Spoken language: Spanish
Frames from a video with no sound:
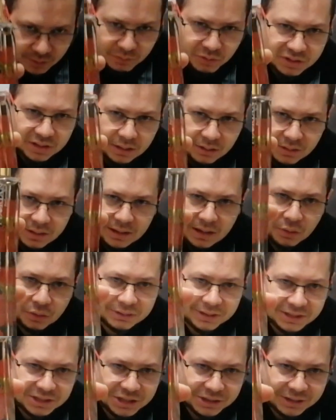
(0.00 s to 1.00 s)
les voy a mostrar ahora la
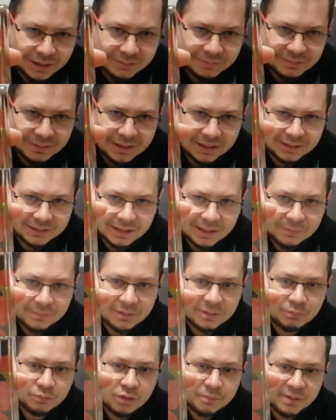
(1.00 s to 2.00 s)
botellita para que
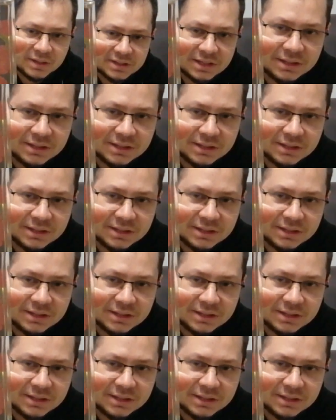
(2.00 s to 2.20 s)
tengan muy